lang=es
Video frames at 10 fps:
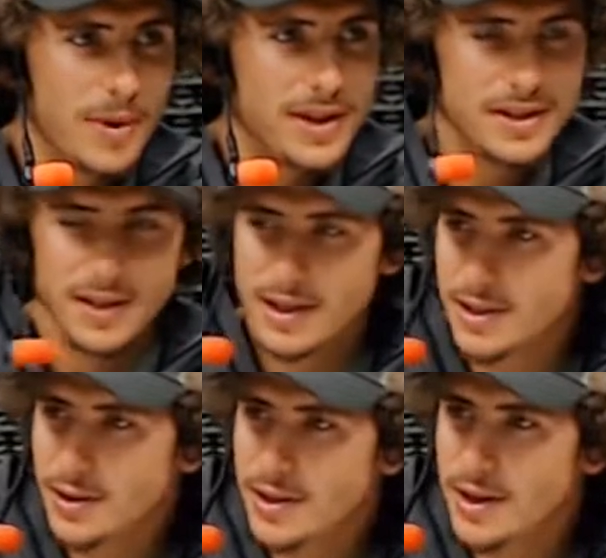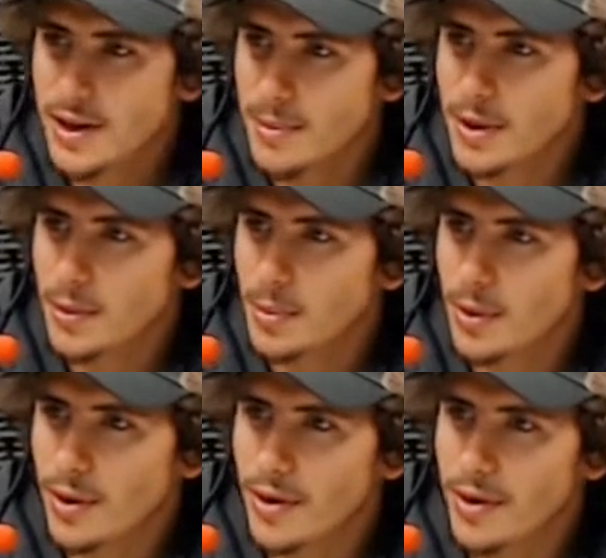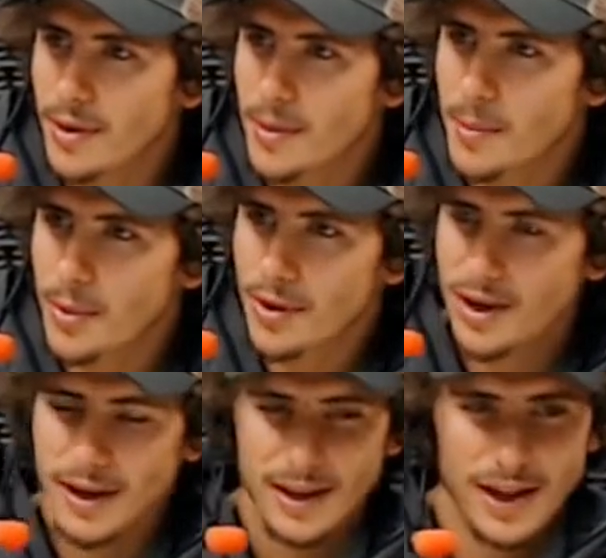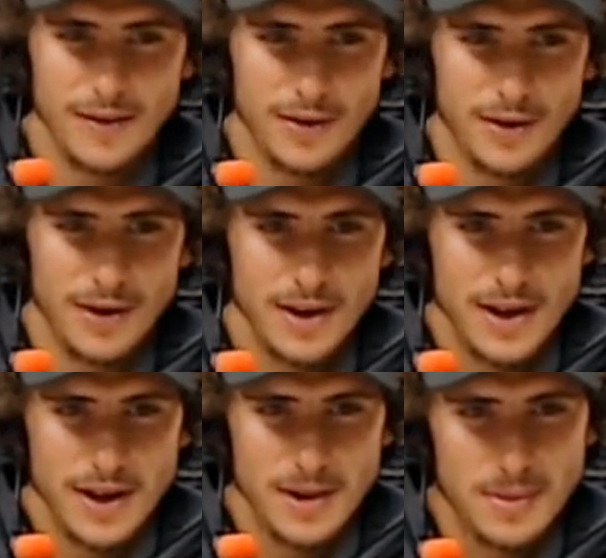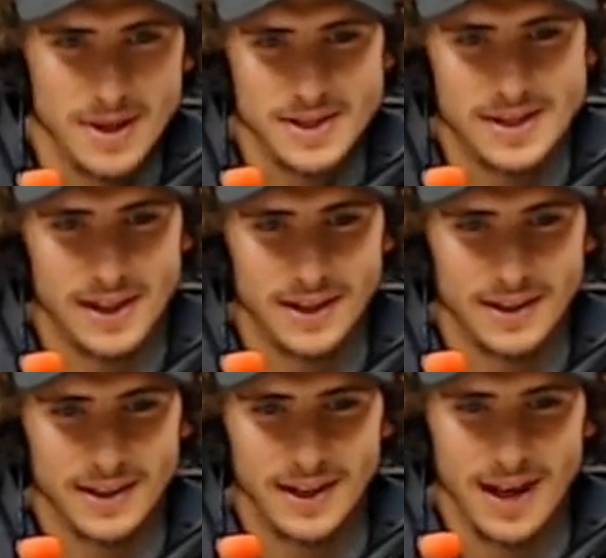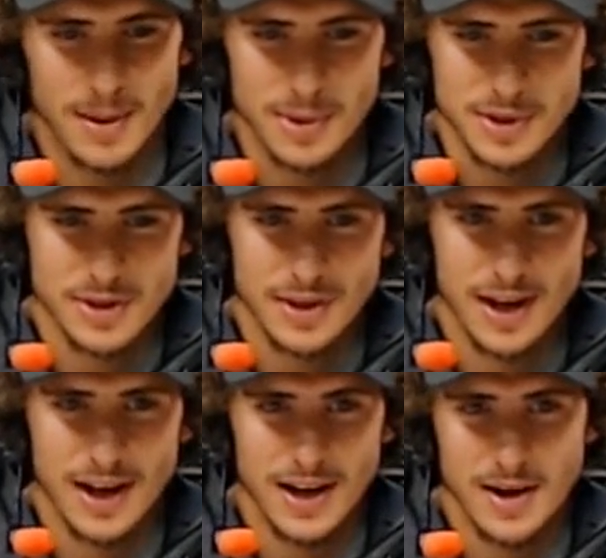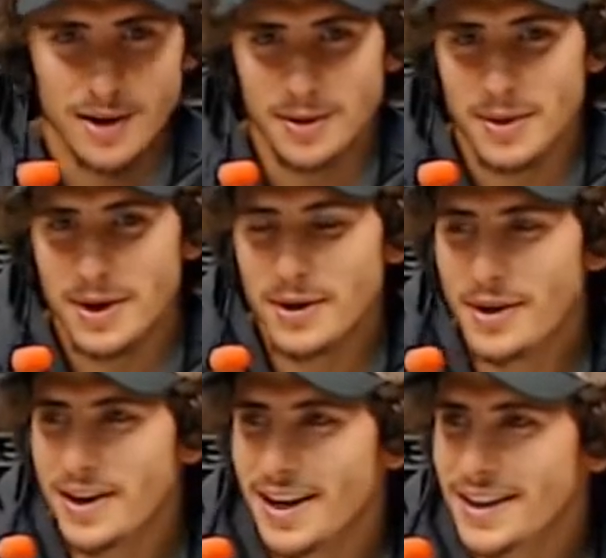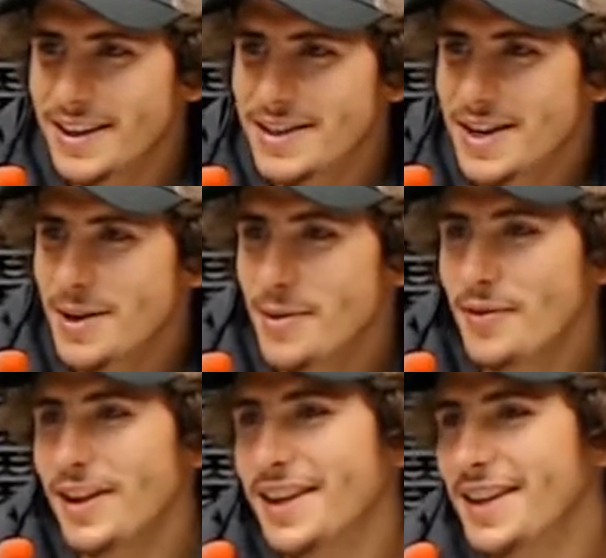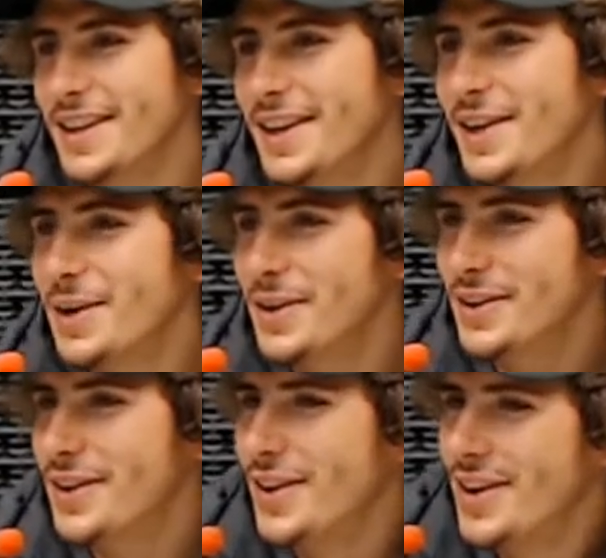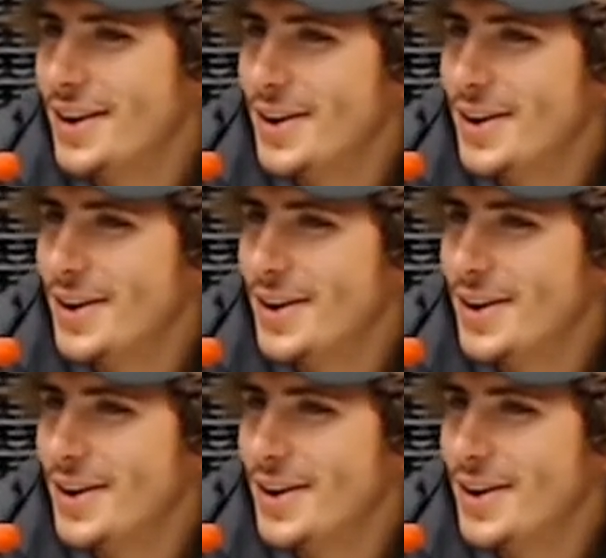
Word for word: me iban haciendo el seguimiento por, por el teléfono y me decían la posición en la que iba. Cuando me dijeron que venía tercero y me faltaban 10 kilómetros,